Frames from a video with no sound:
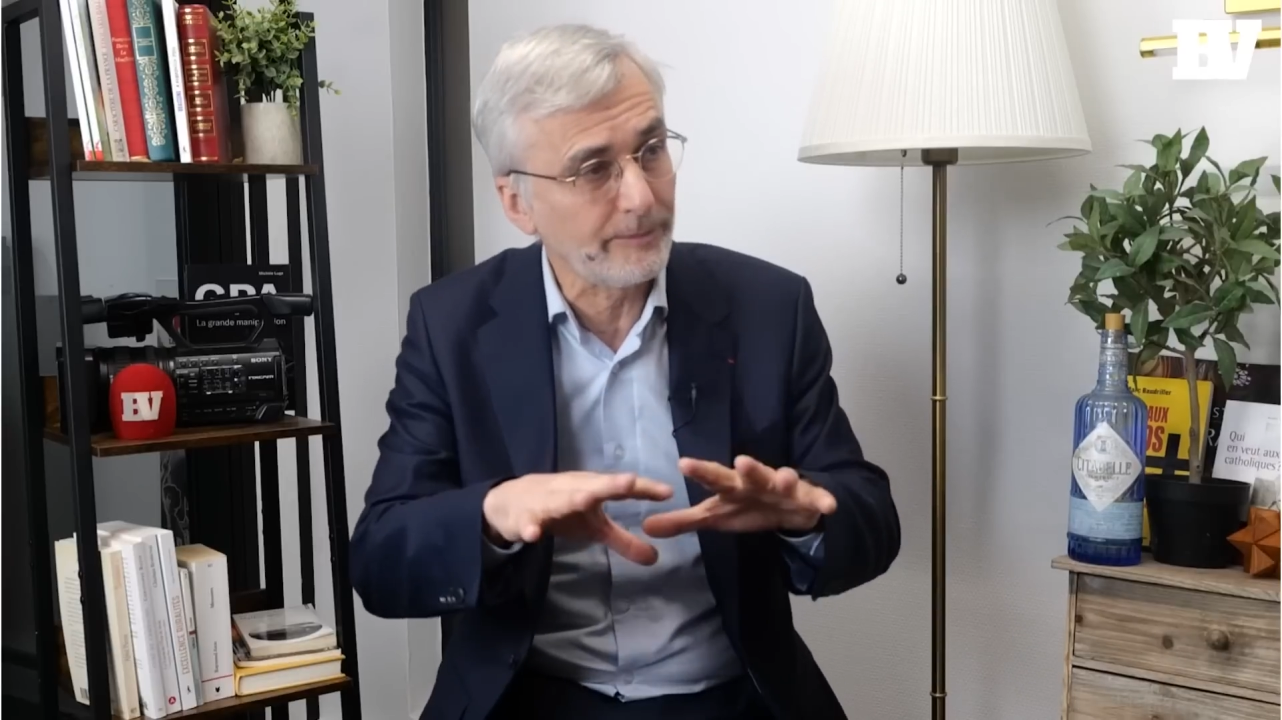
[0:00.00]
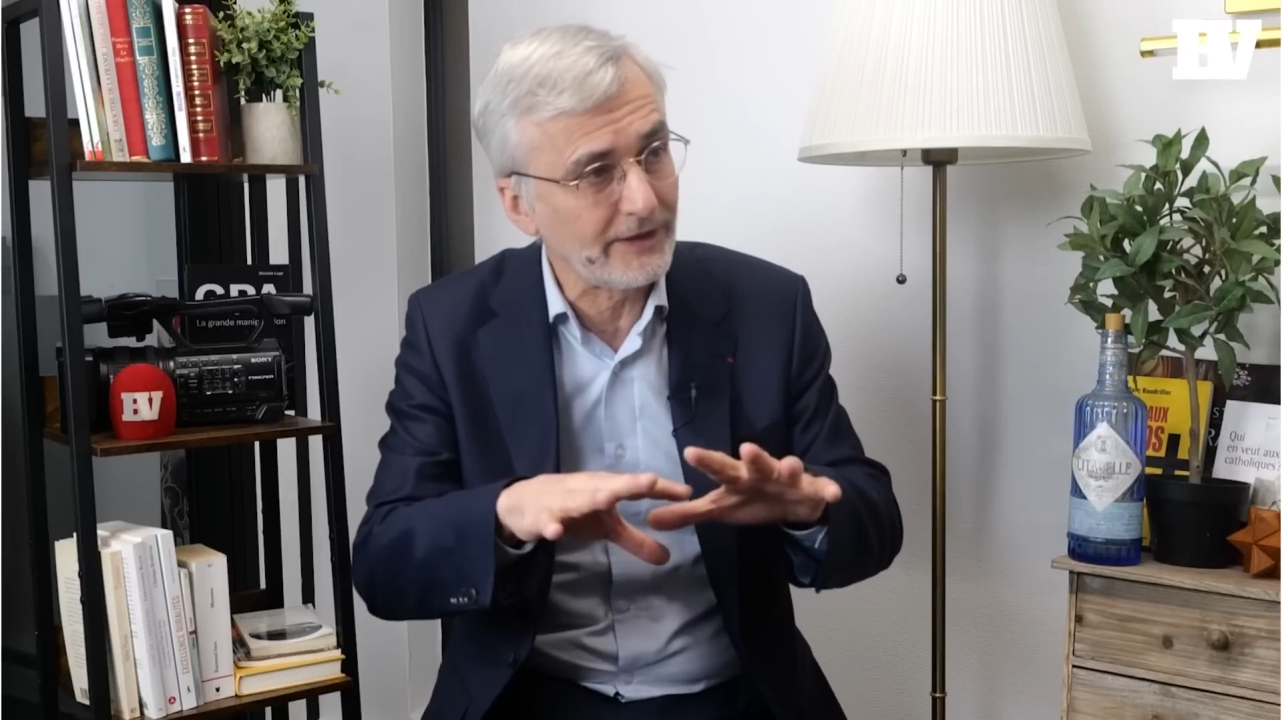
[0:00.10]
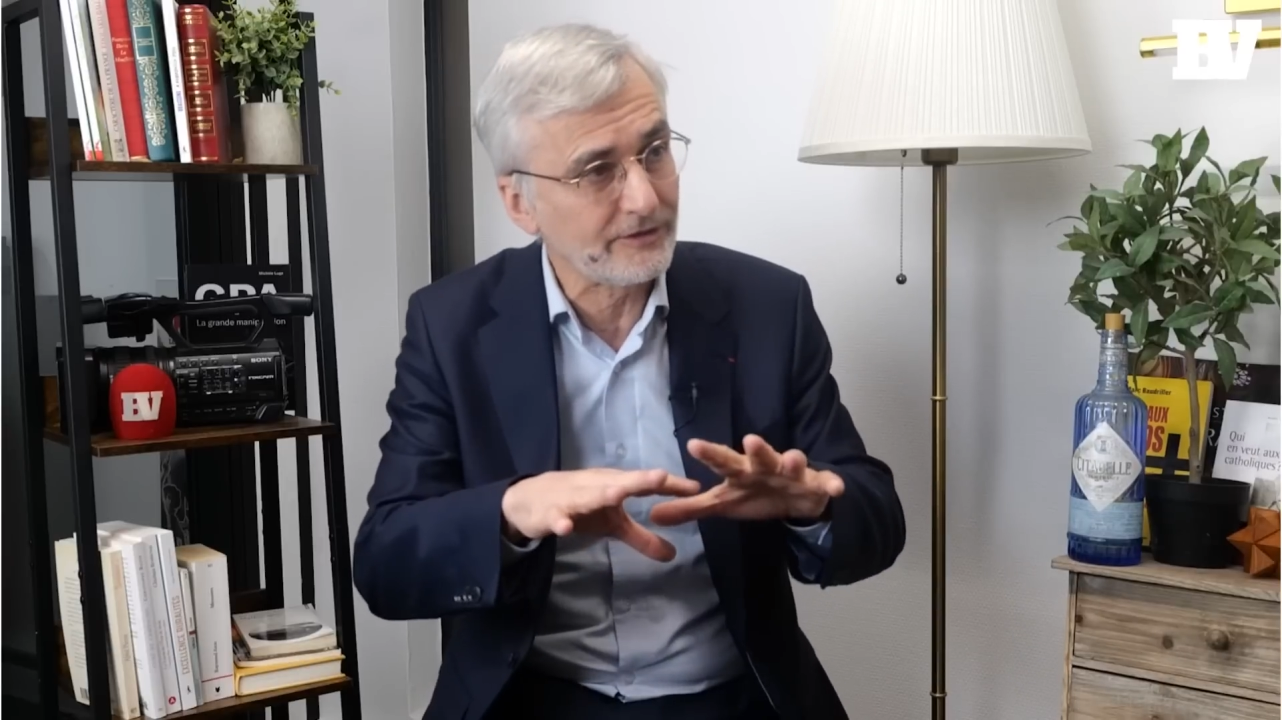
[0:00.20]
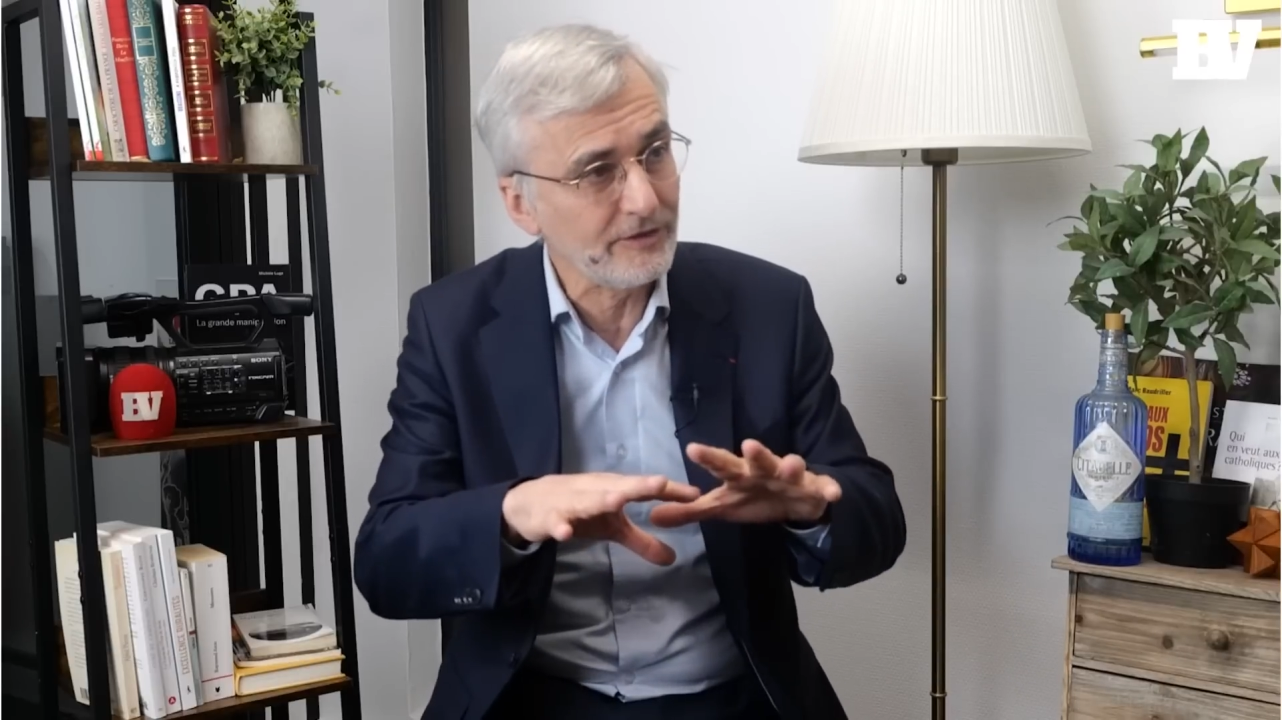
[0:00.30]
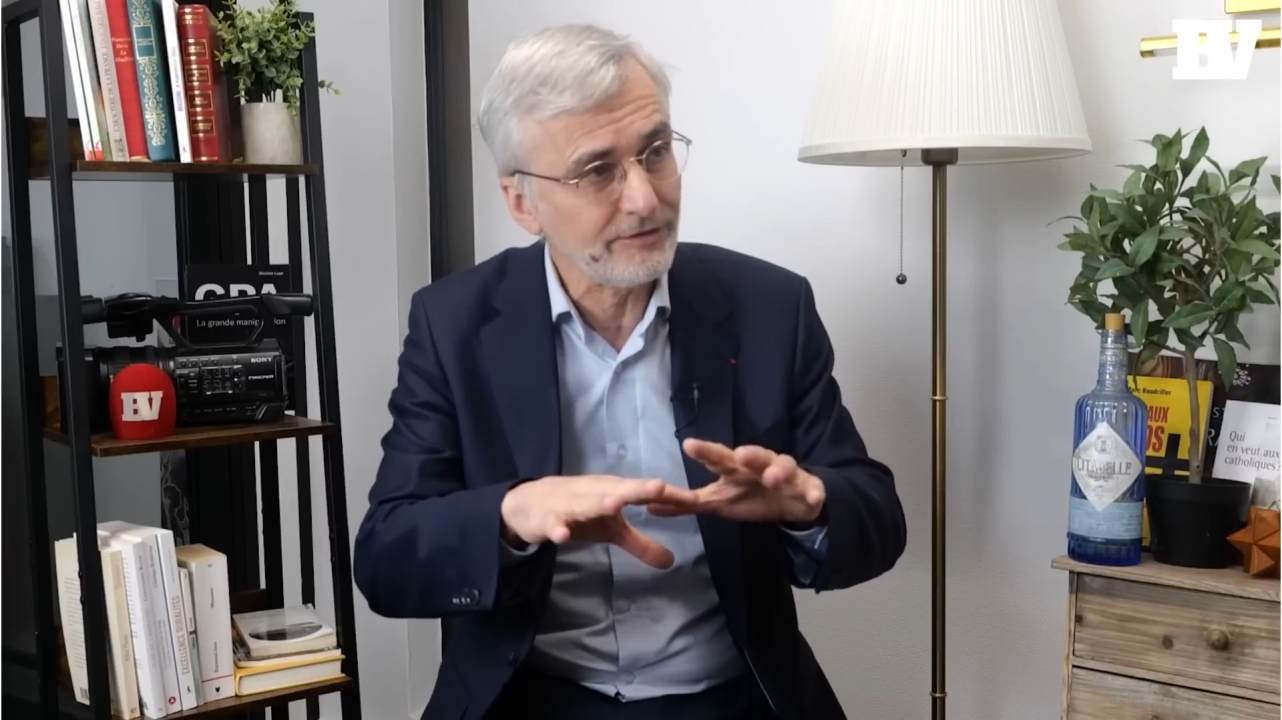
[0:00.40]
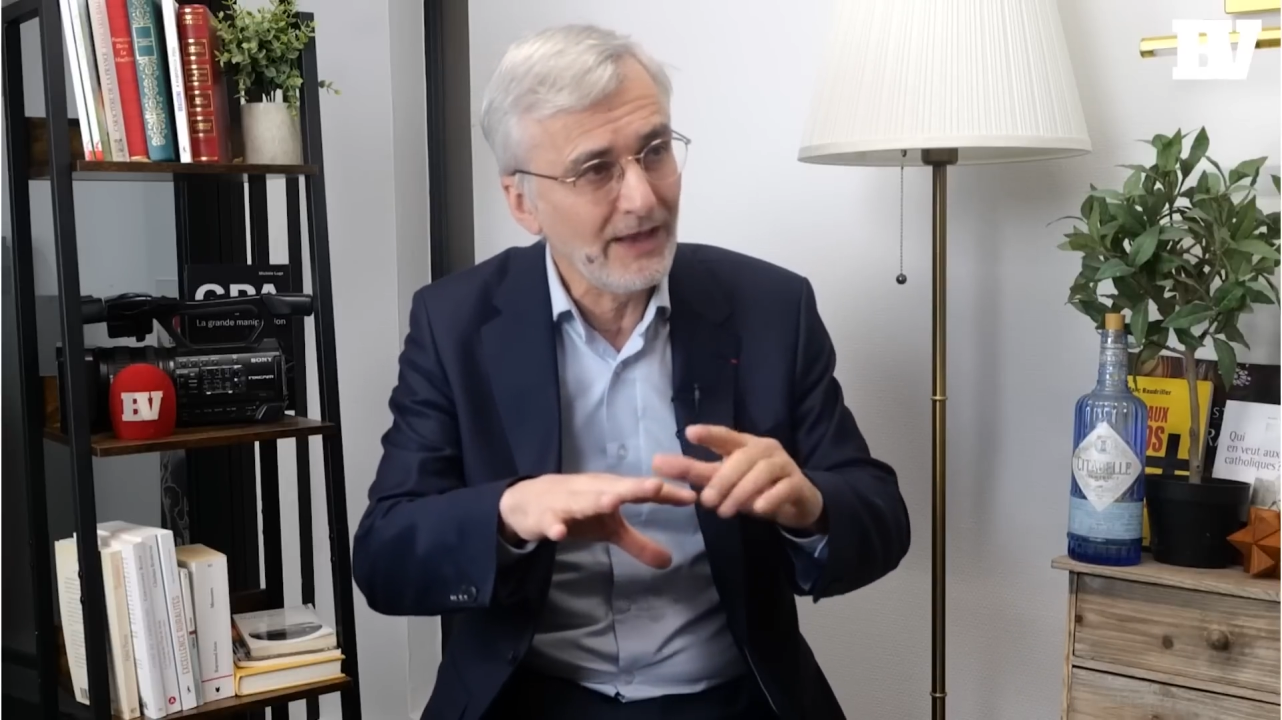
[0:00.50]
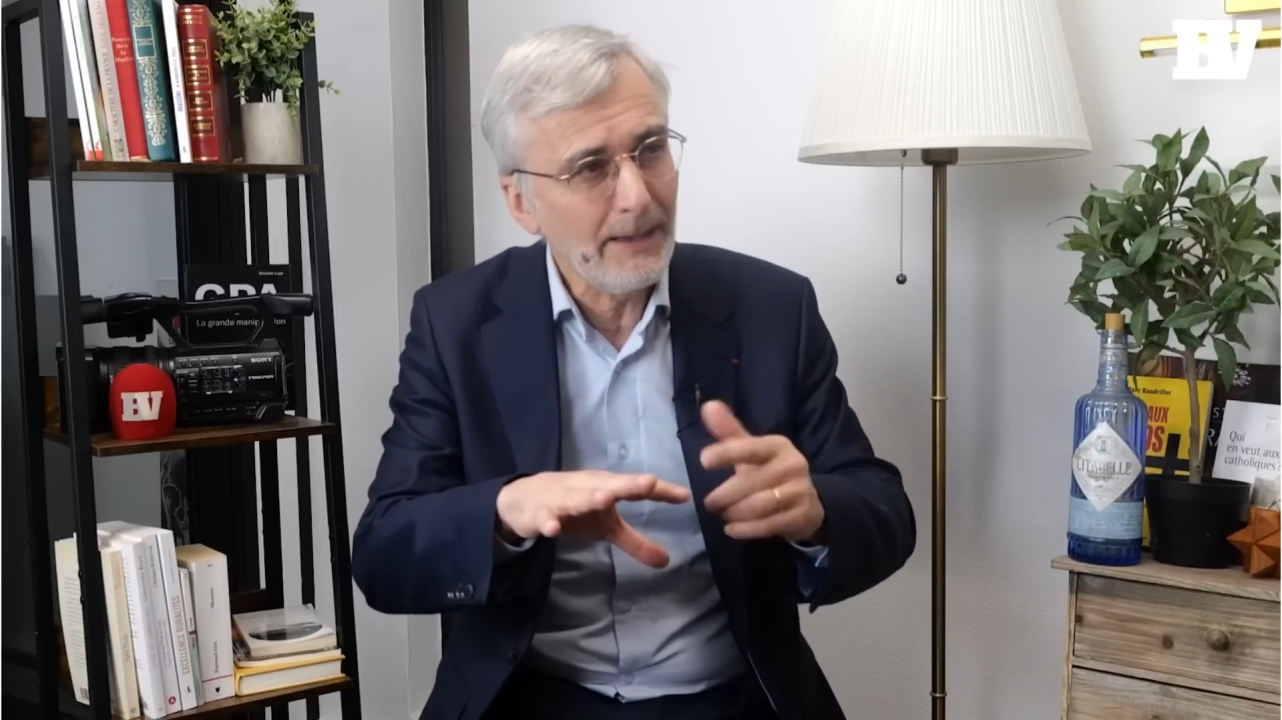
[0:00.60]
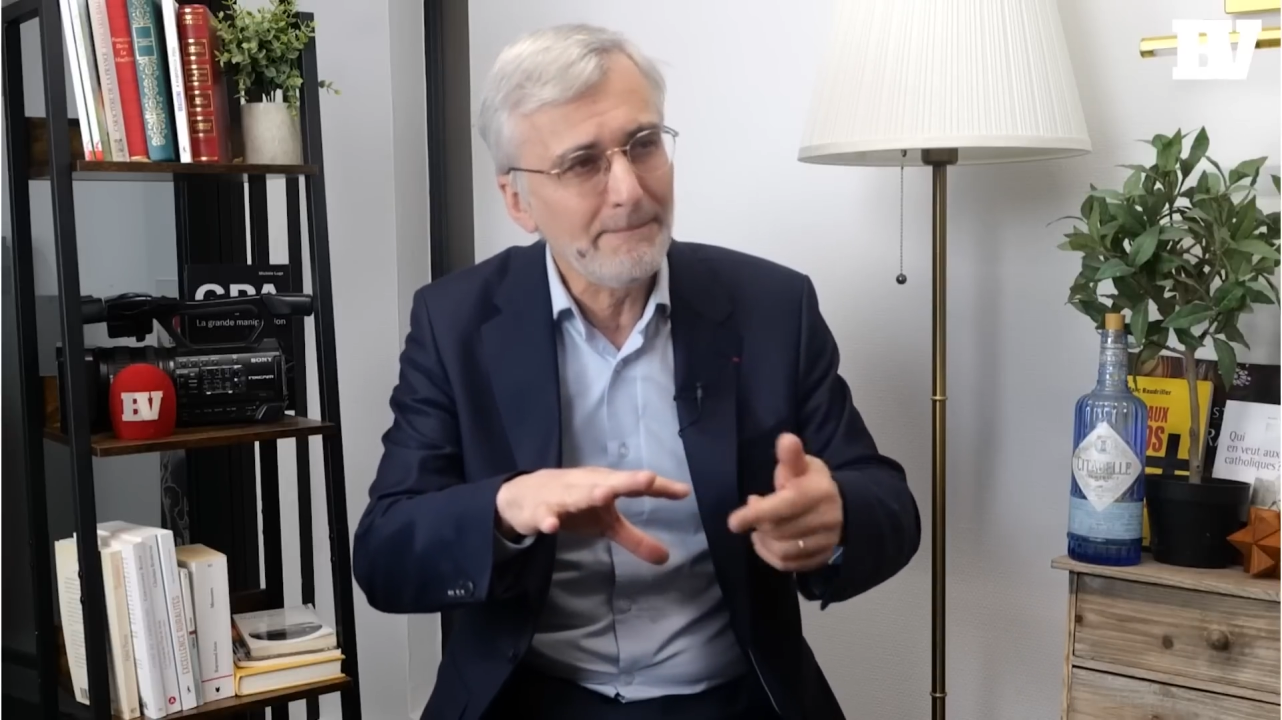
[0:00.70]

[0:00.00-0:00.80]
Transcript: palliatifs,